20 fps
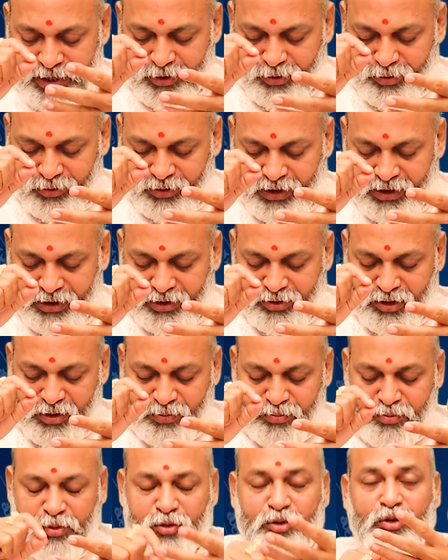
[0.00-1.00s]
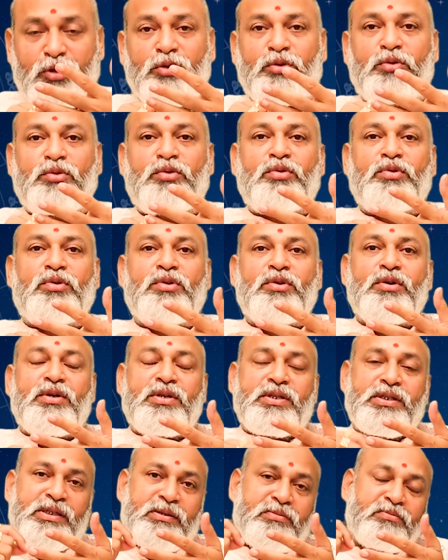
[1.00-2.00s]
ఐదవ తేదీ నుంచి బుధుడు
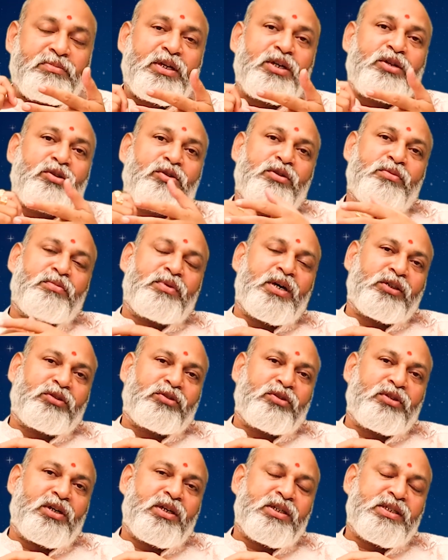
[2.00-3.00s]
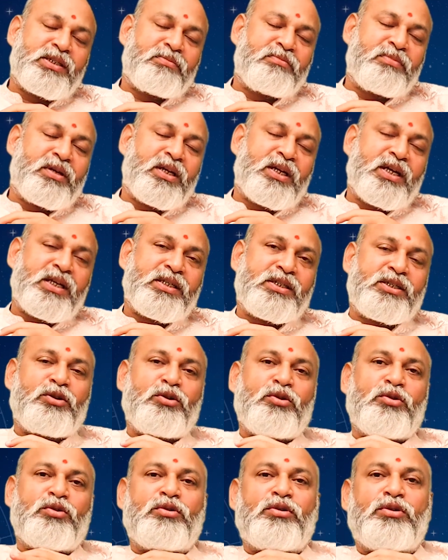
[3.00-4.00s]
సింహంలోకి మారుతున్నాడు
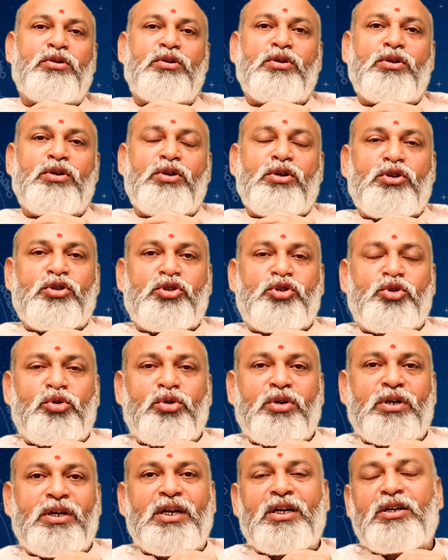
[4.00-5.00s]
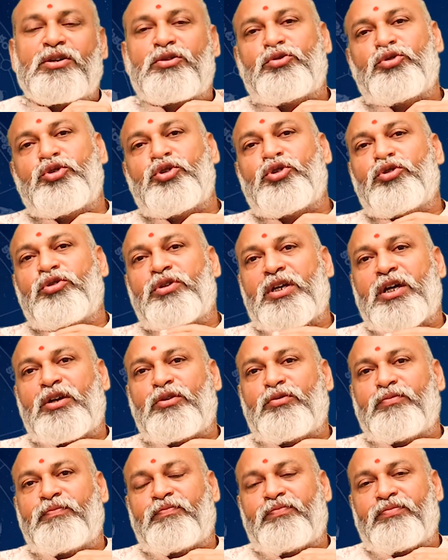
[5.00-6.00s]
సింహరాశిలో శుక్ర
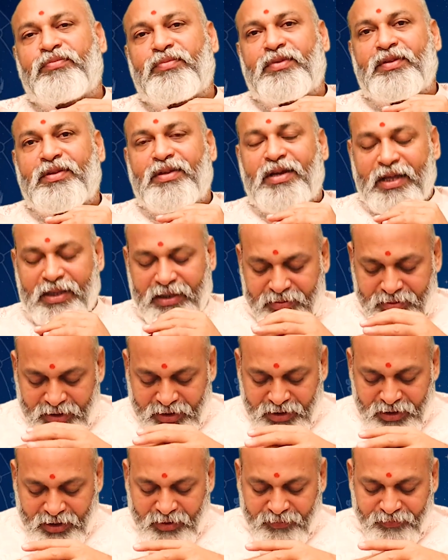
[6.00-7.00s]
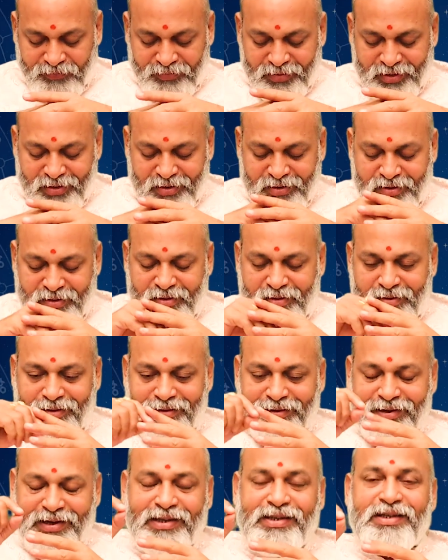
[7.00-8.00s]
కుజులున్నారు అదేవిధంగా
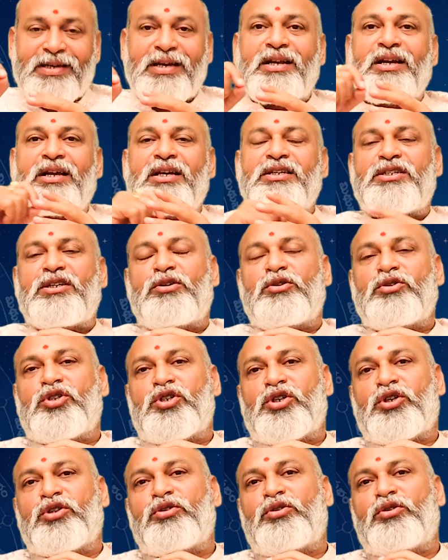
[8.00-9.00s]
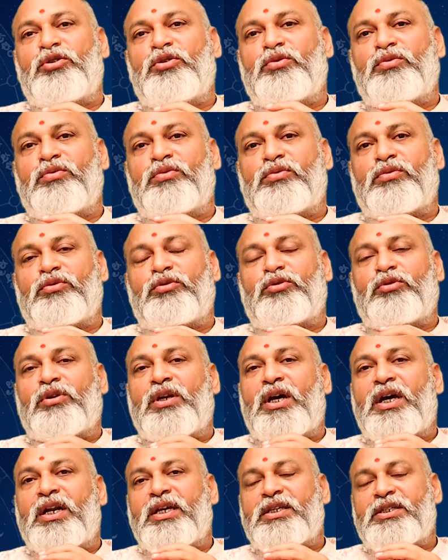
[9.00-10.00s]
కన్యారాశిలో చంద్రుడు
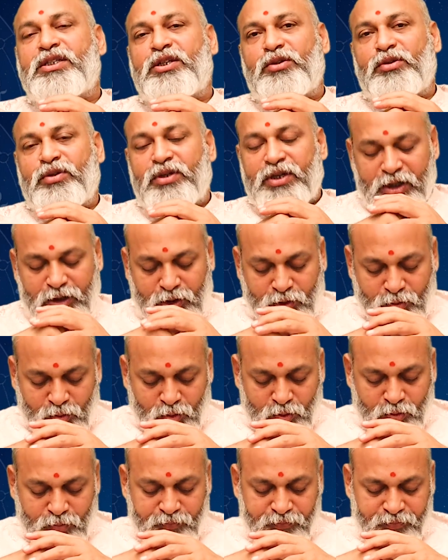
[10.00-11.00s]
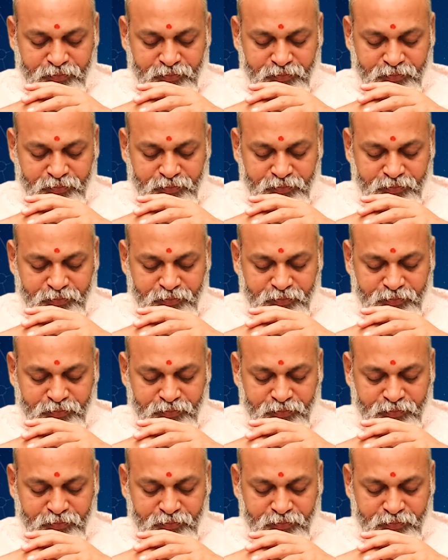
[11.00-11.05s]
తులారాశిలో కేతువు